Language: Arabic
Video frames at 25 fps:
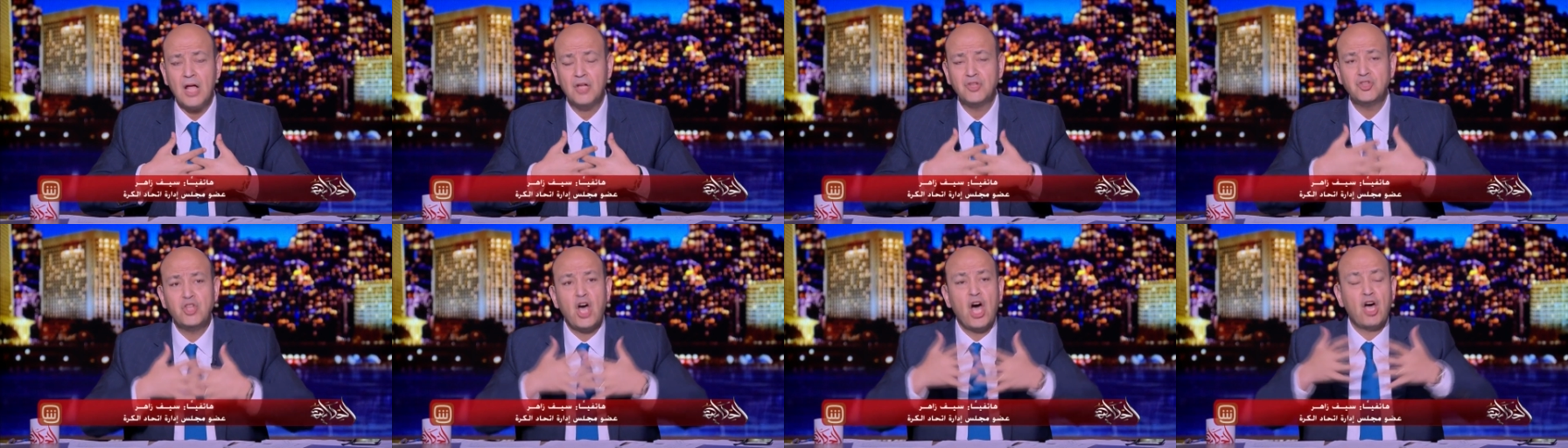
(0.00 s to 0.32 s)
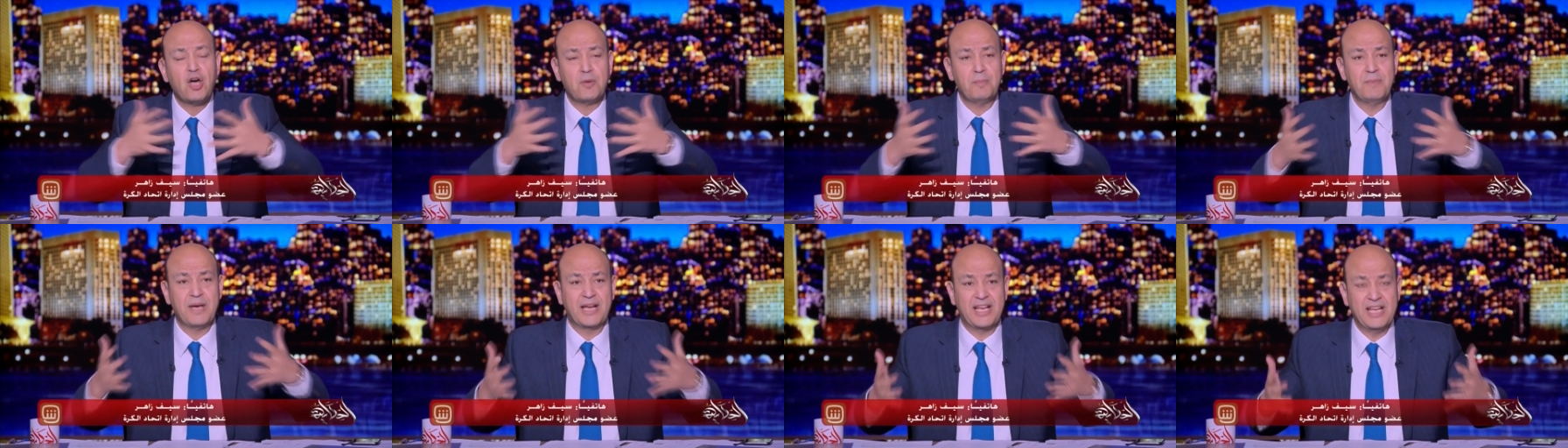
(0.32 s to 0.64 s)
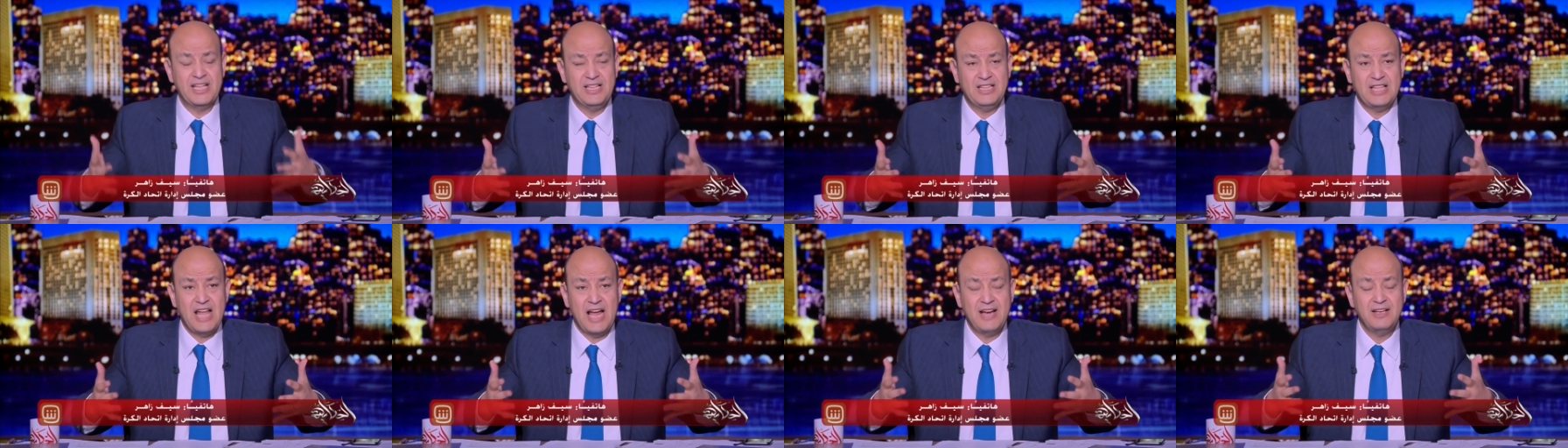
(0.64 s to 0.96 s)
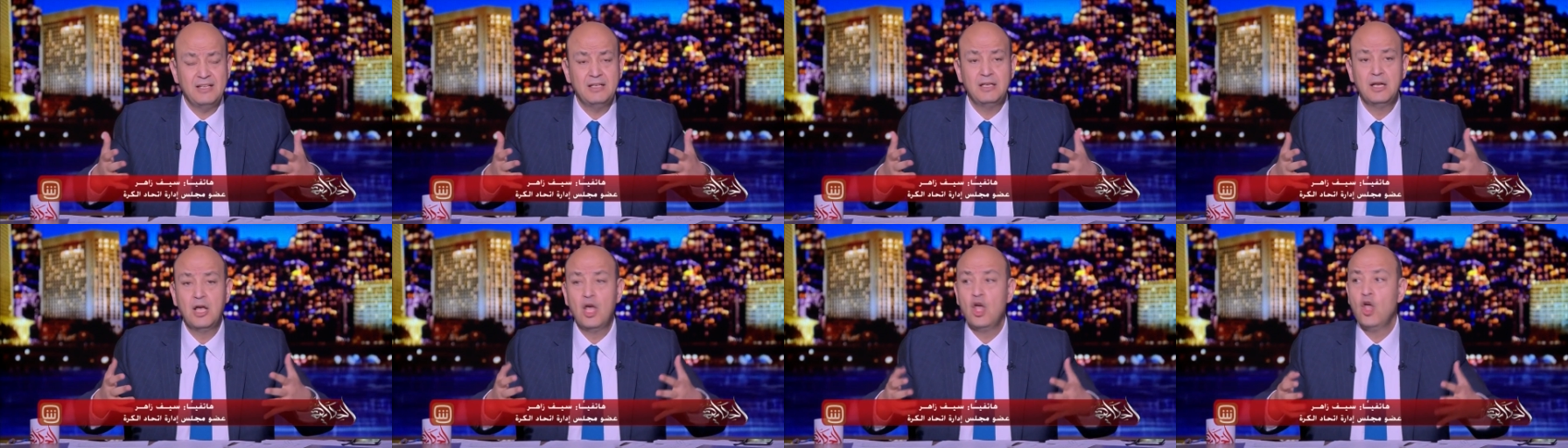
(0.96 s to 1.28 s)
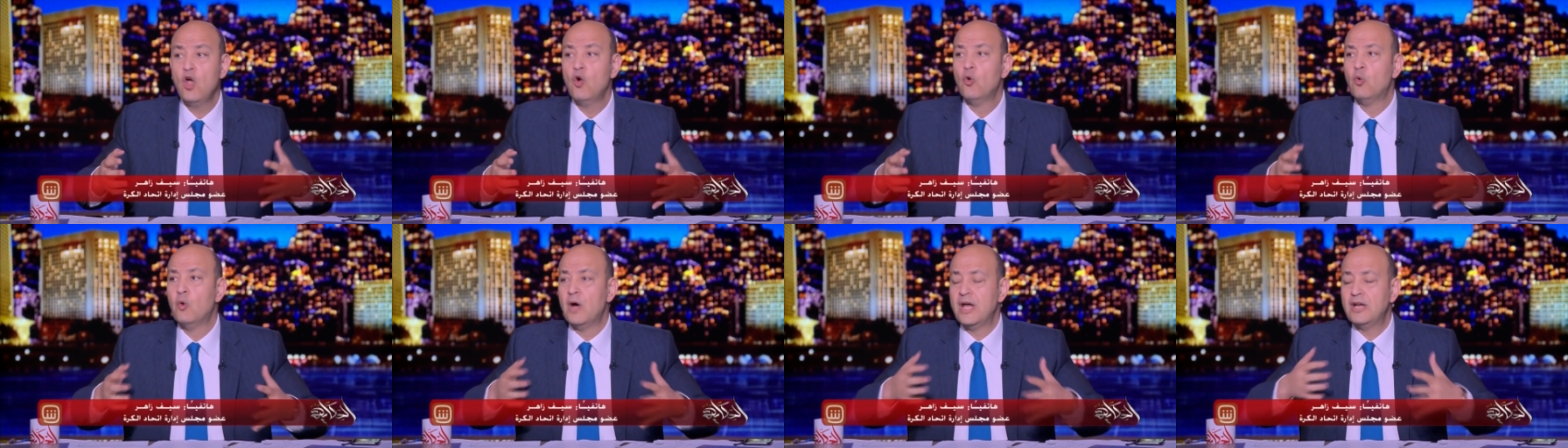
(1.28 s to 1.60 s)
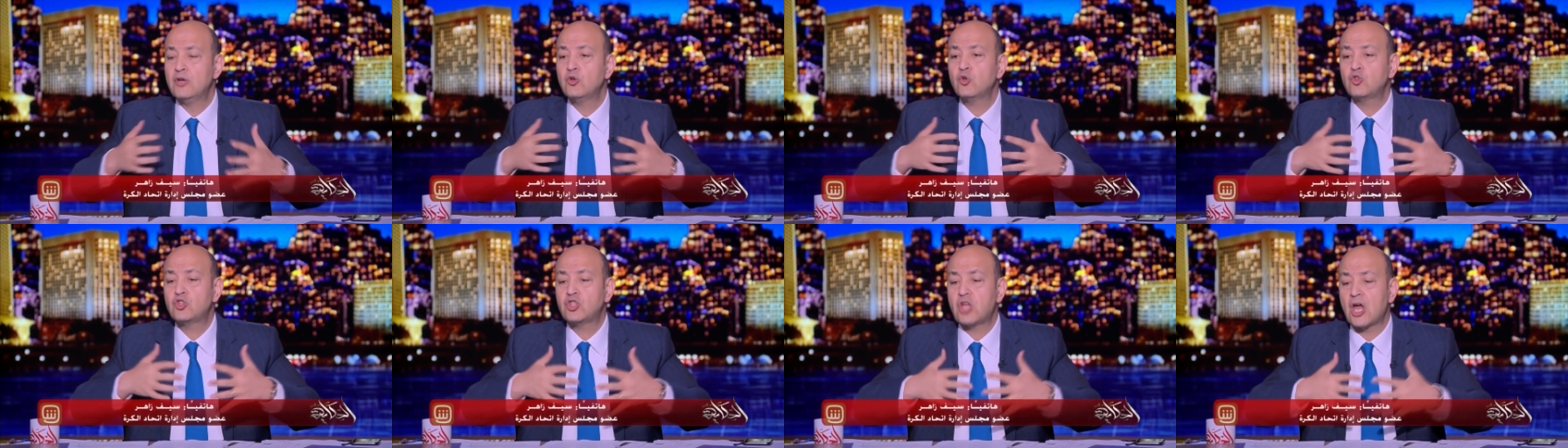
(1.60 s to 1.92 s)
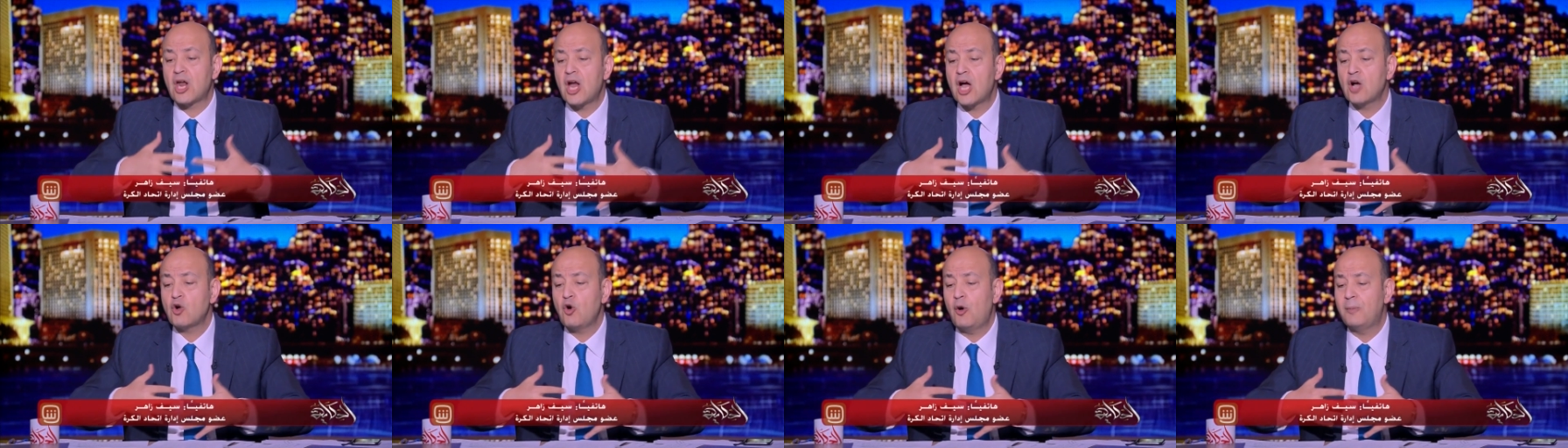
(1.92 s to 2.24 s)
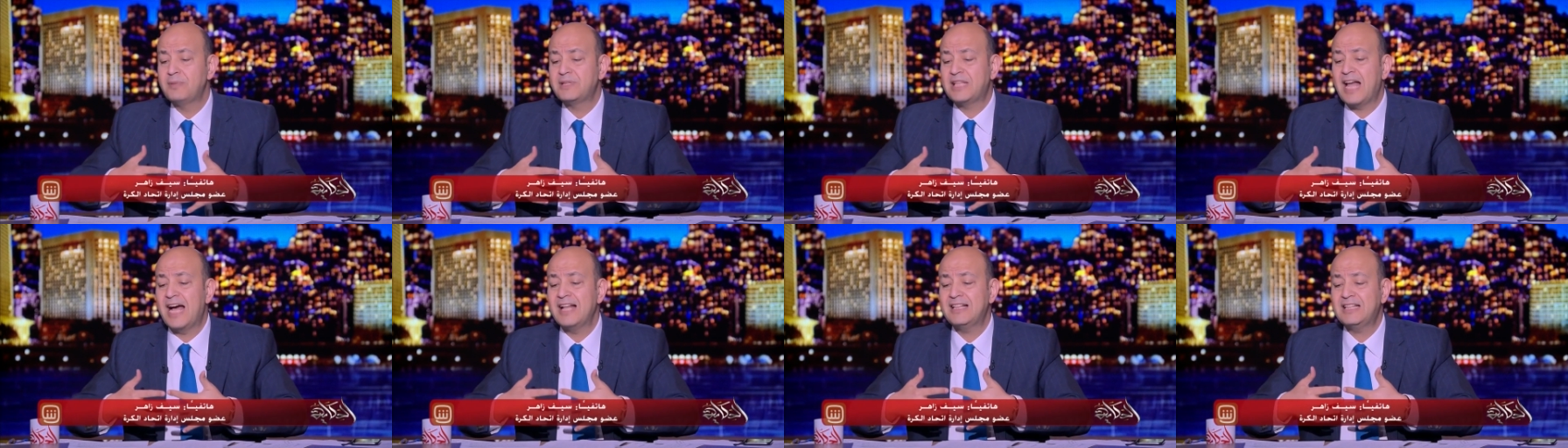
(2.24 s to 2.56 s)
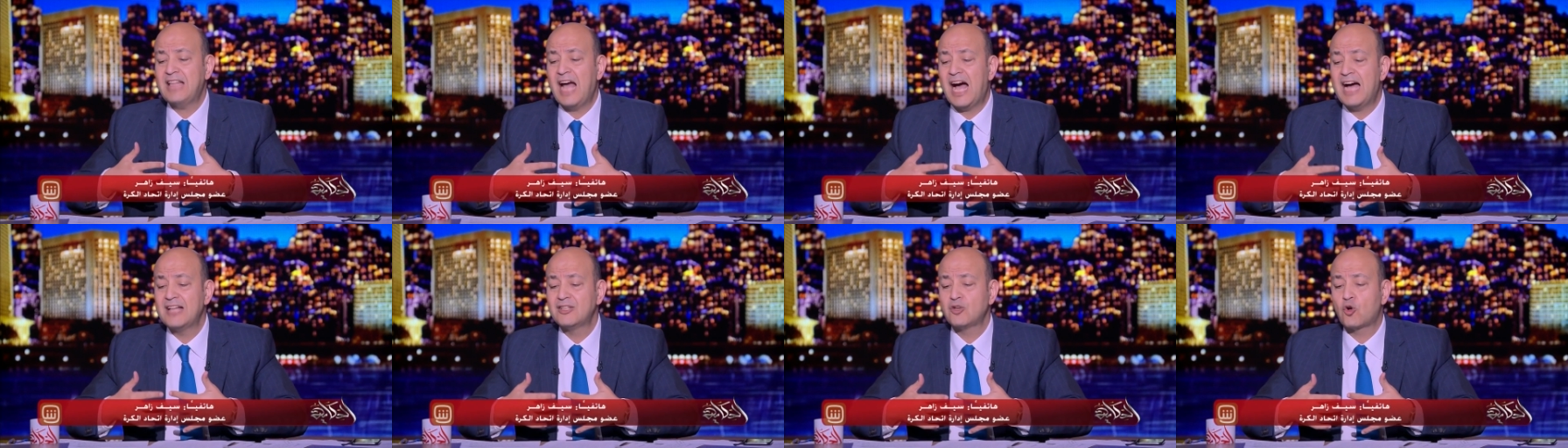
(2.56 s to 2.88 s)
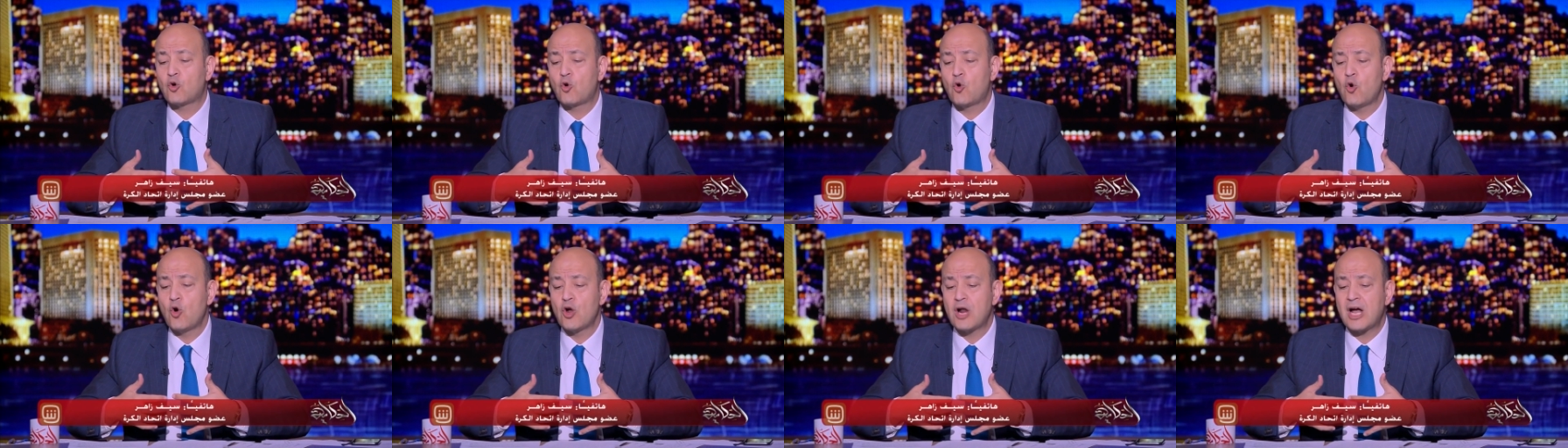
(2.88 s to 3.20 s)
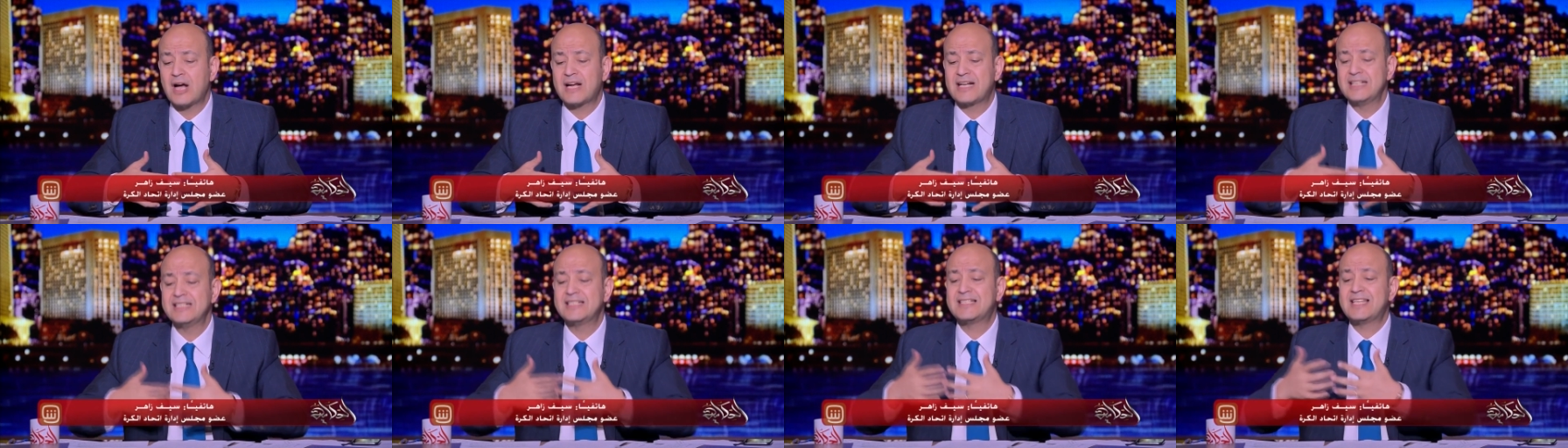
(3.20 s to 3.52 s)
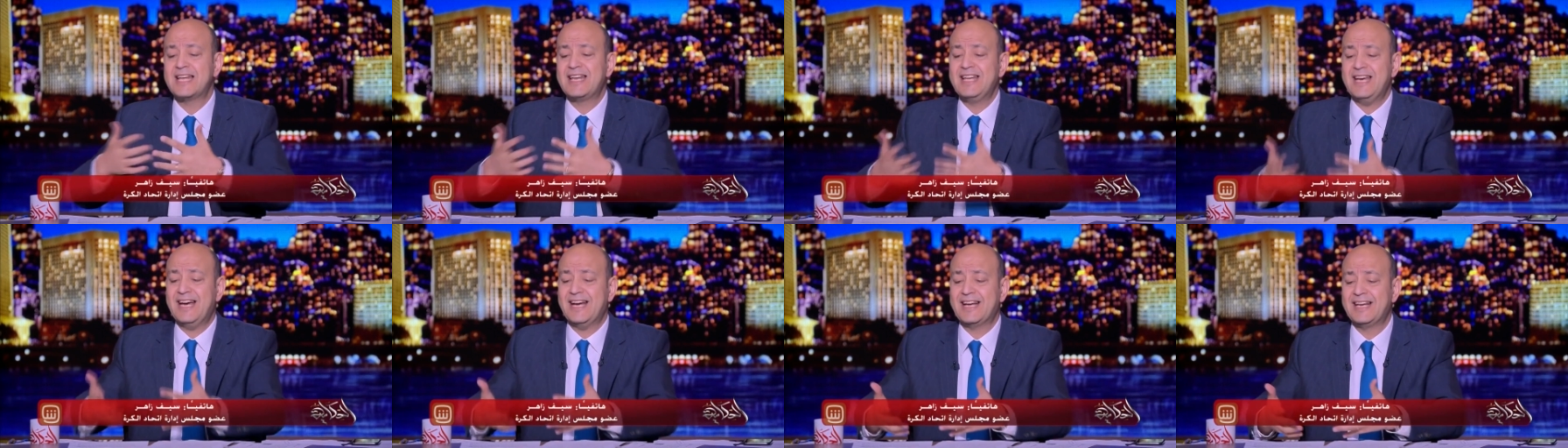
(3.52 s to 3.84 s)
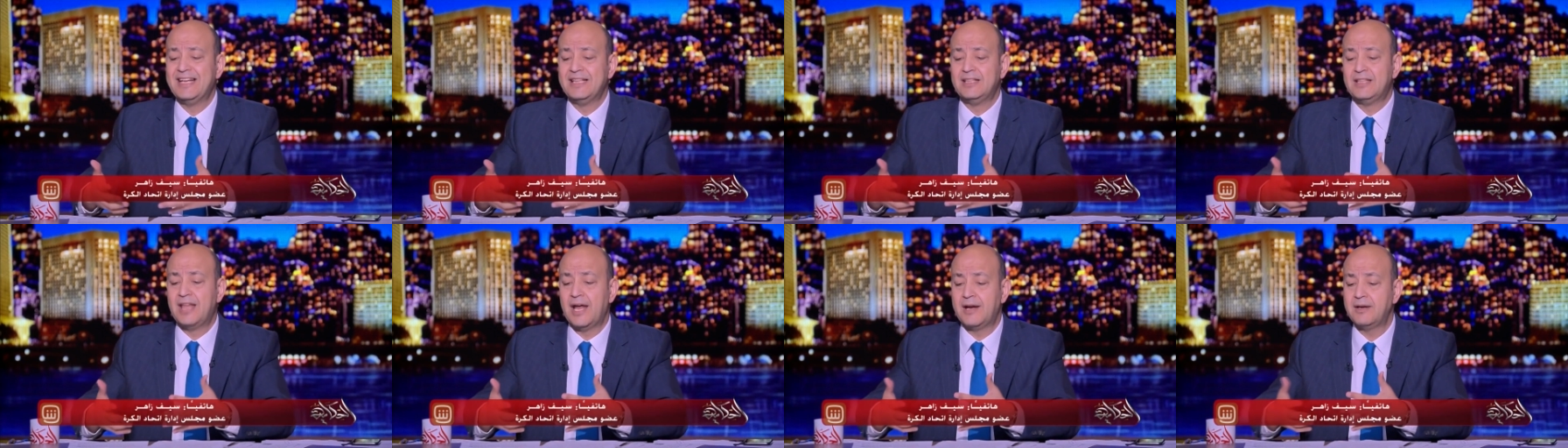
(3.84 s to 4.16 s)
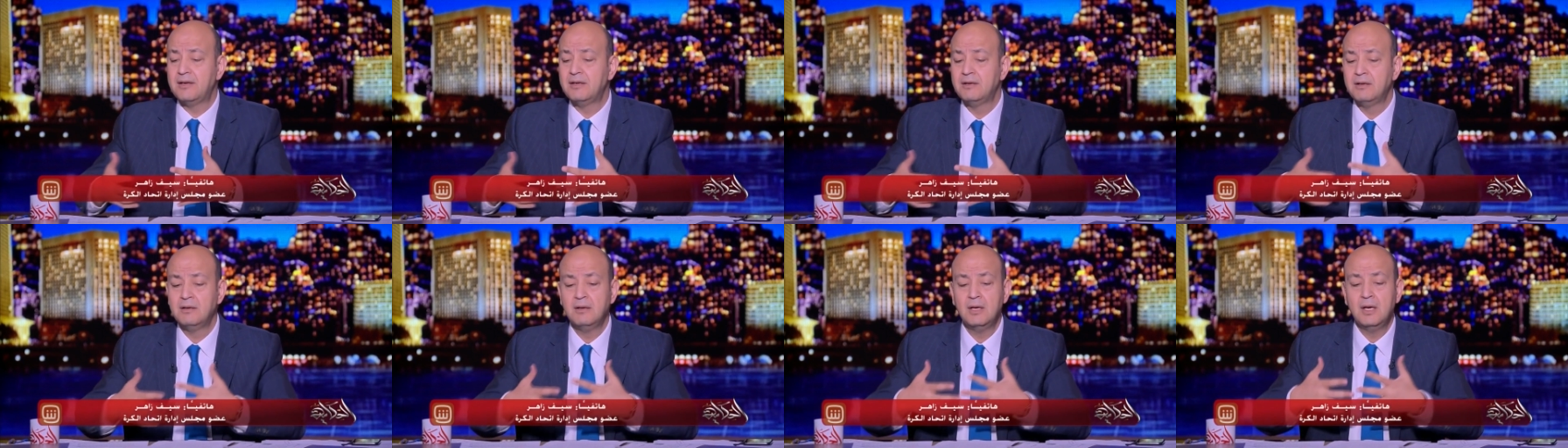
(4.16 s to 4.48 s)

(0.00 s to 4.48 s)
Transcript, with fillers: ضخم جدا وانه التراجع بتاع اتحاد الكوره كان سريع جدا